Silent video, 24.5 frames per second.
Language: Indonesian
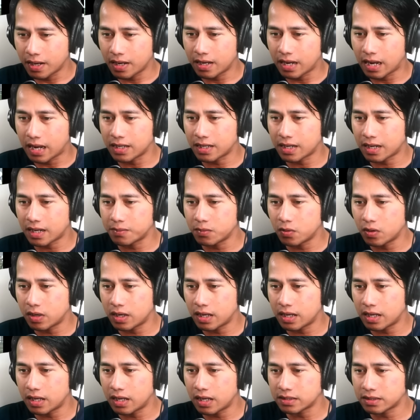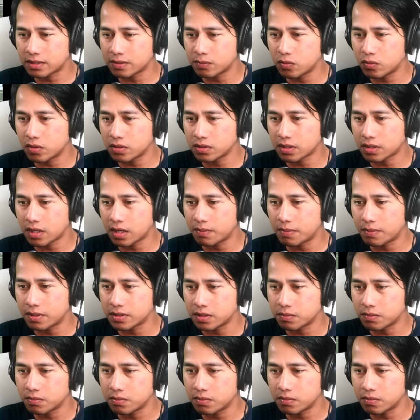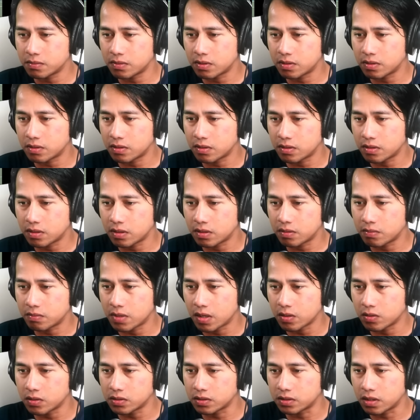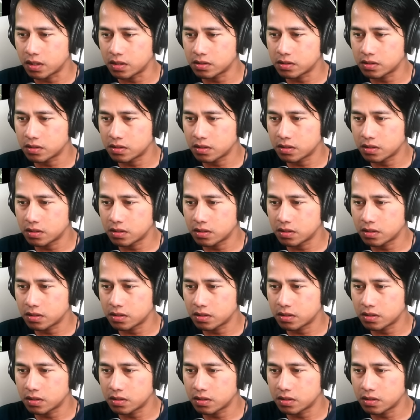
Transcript: aliran bola semua segala macam bagus guys